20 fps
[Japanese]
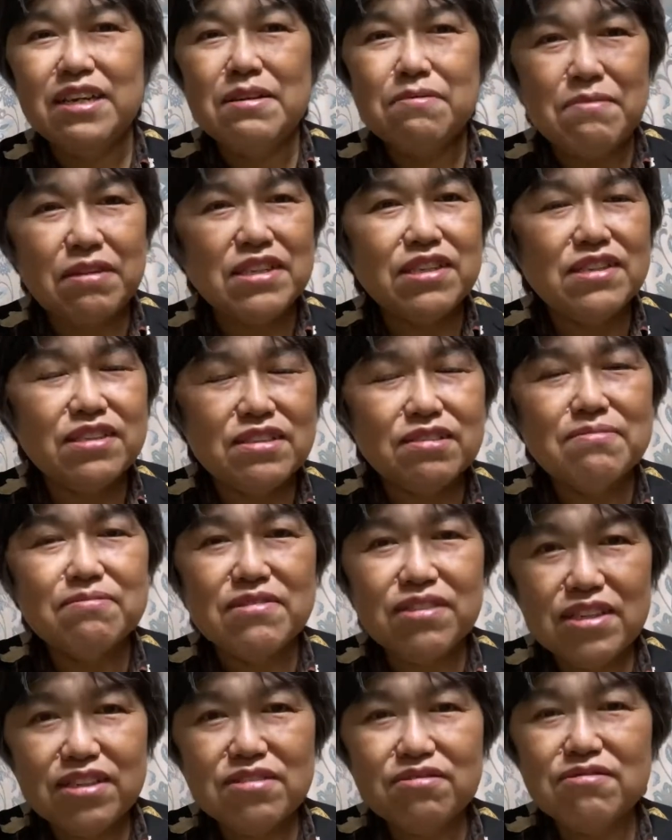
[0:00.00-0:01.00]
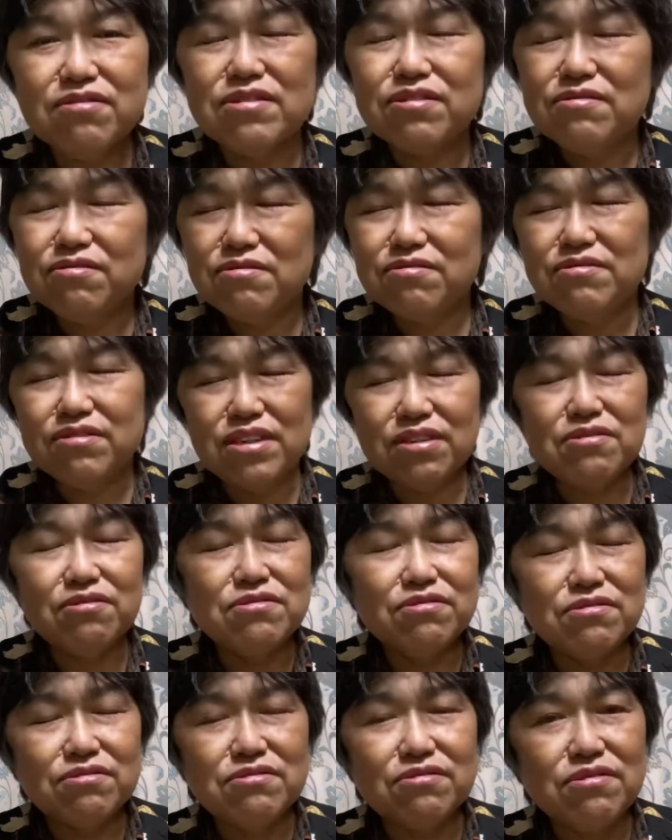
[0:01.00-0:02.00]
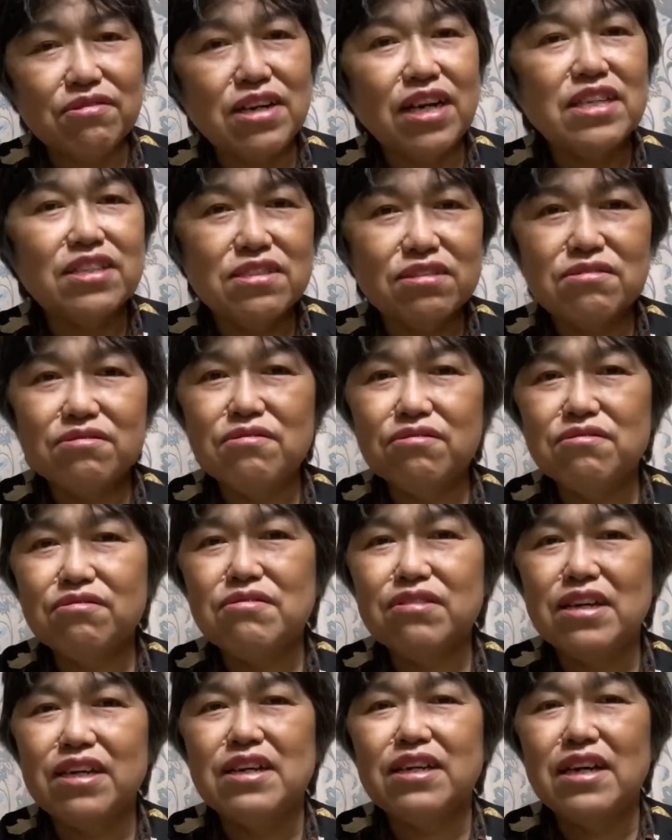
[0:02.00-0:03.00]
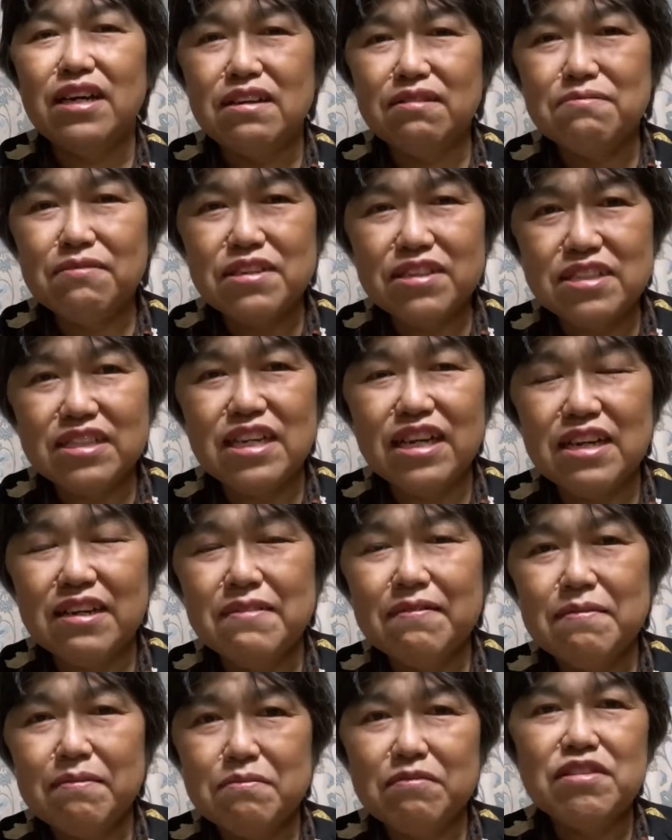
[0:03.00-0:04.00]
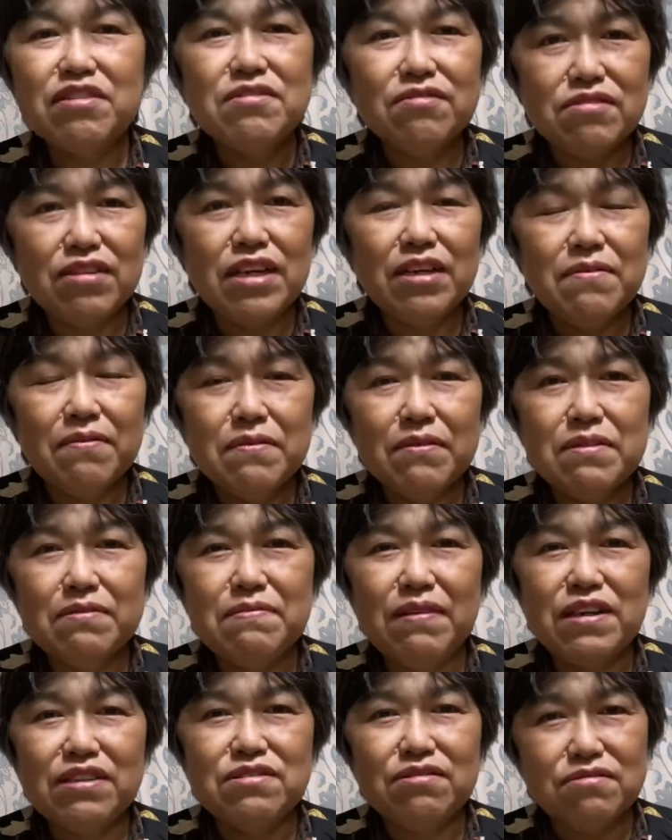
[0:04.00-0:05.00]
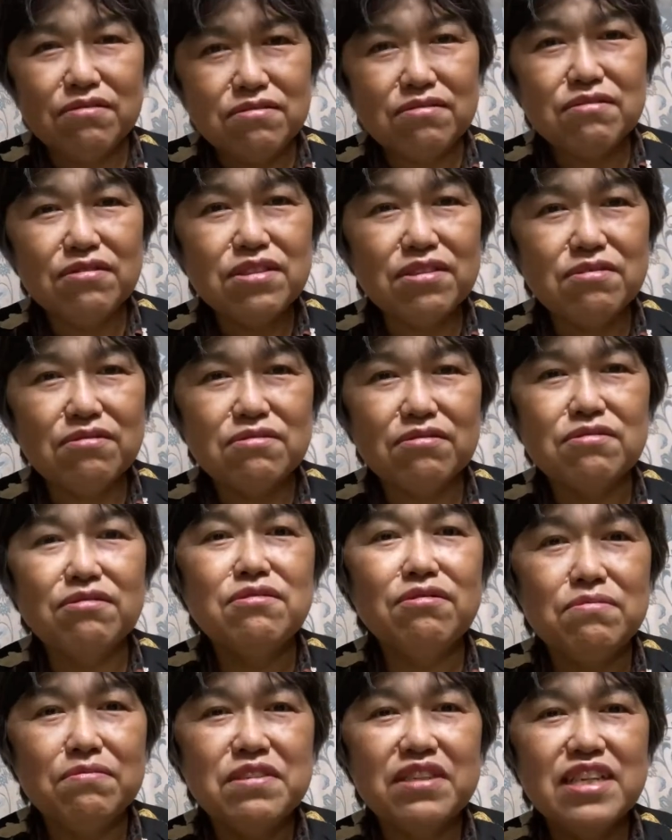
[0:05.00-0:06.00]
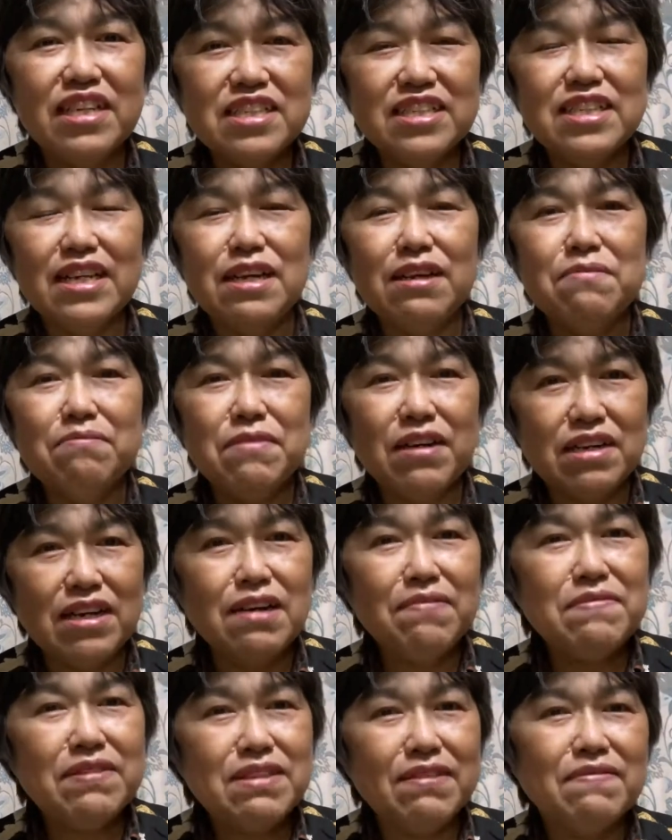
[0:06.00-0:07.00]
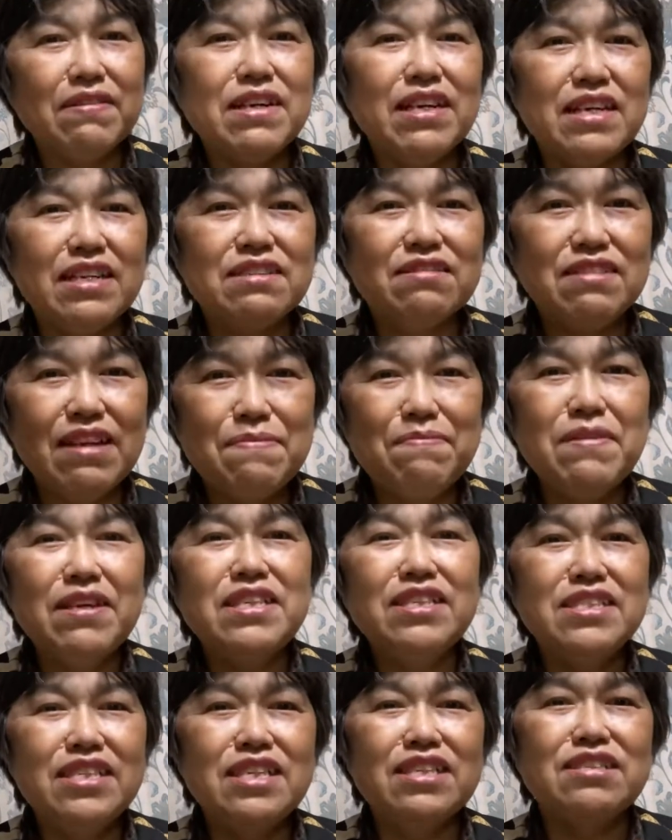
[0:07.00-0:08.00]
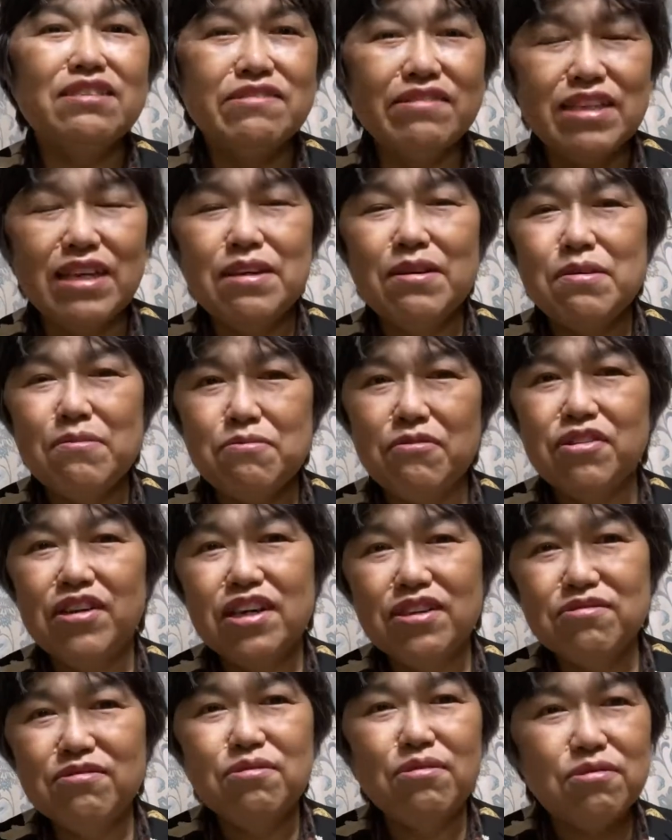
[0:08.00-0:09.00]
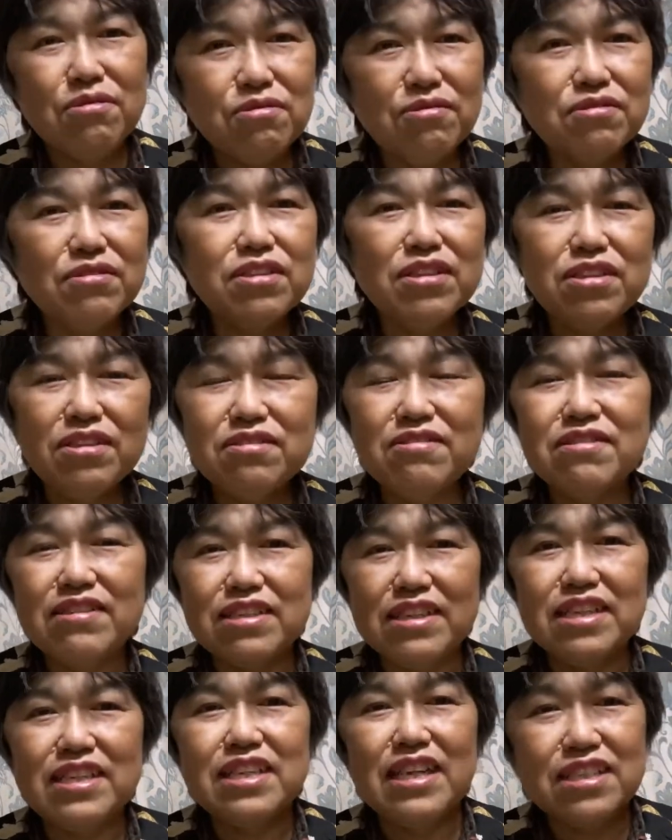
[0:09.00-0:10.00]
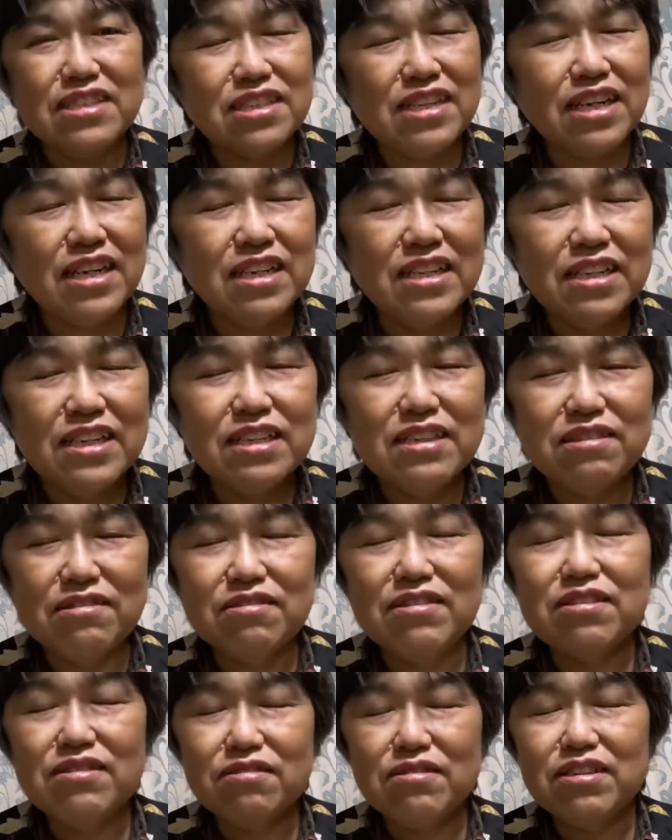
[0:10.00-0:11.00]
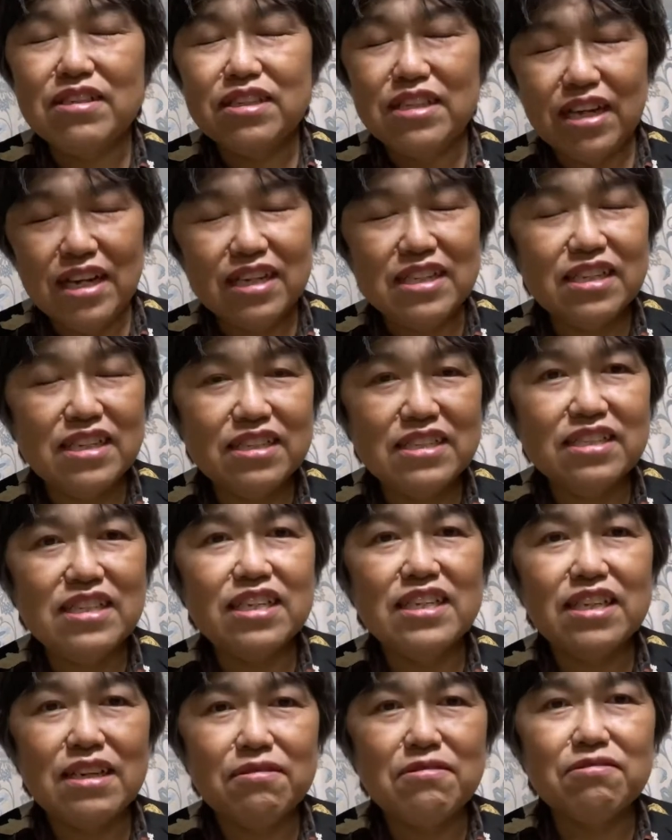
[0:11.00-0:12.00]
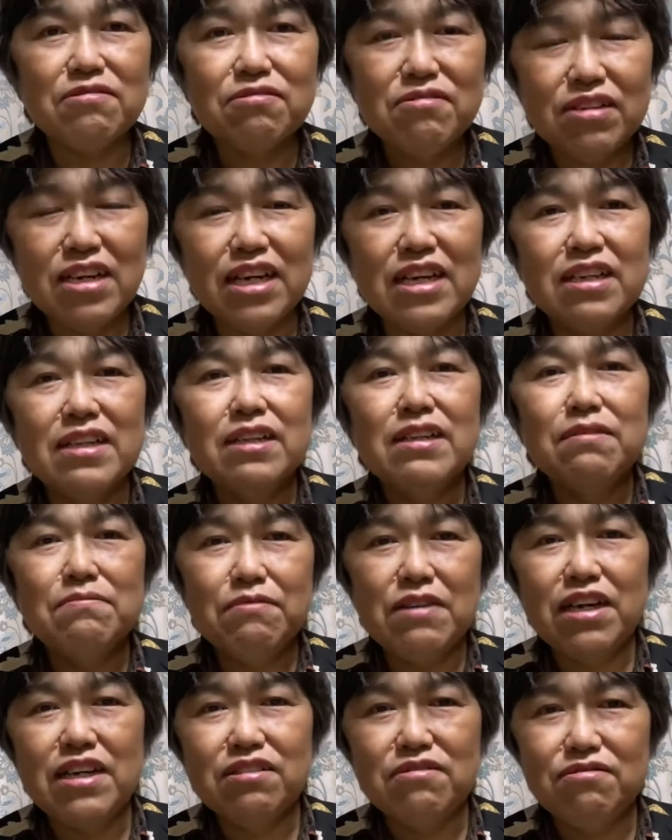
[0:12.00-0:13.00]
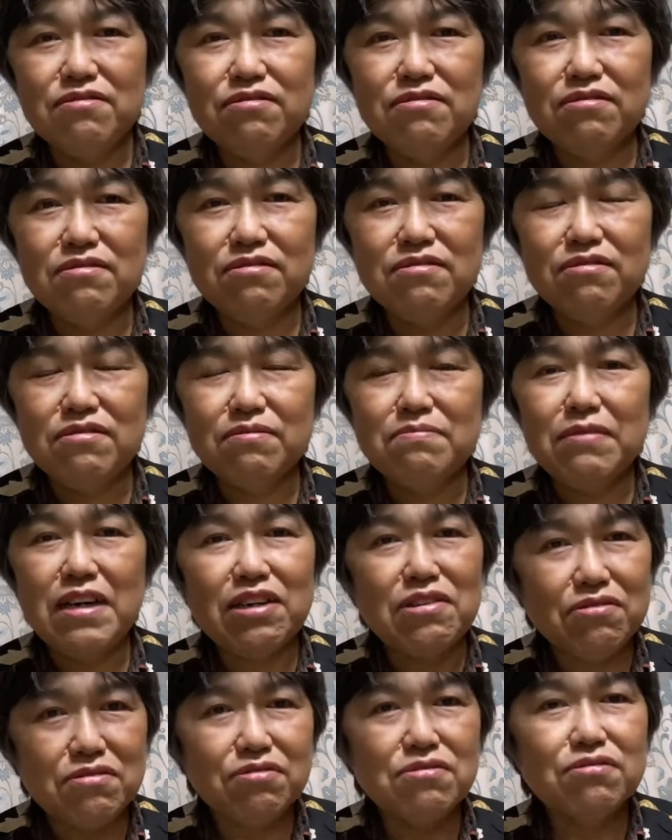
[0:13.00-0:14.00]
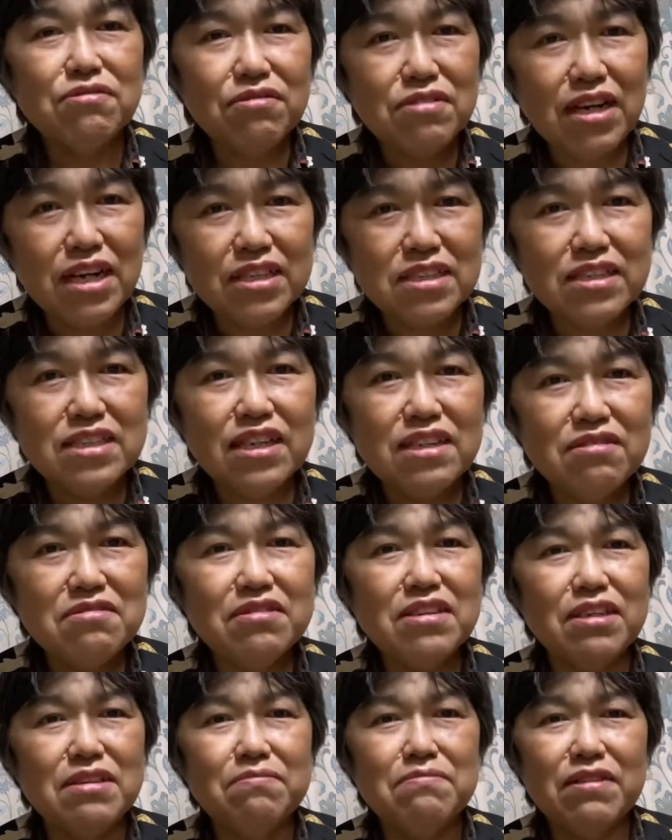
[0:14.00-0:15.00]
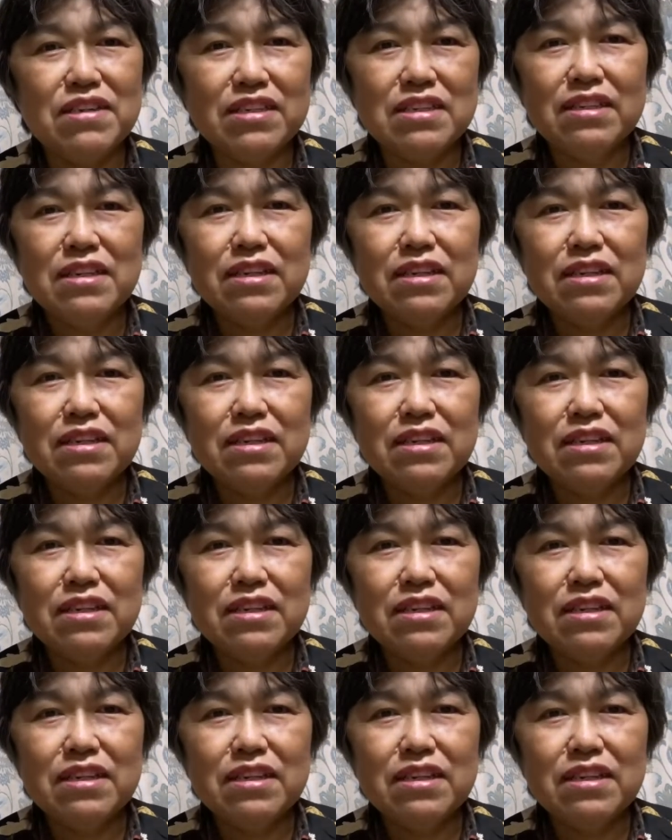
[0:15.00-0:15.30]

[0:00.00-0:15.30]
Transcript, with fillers: まあ、先日もねちょっとすごくね孤独を感じることがありましてちょっとねまあその時のことを思い出して、まあ、神様からのねメッセージをねもらう方法っていうのがね確かその時にね話していたことがまあまあ孤独を感じた時まあ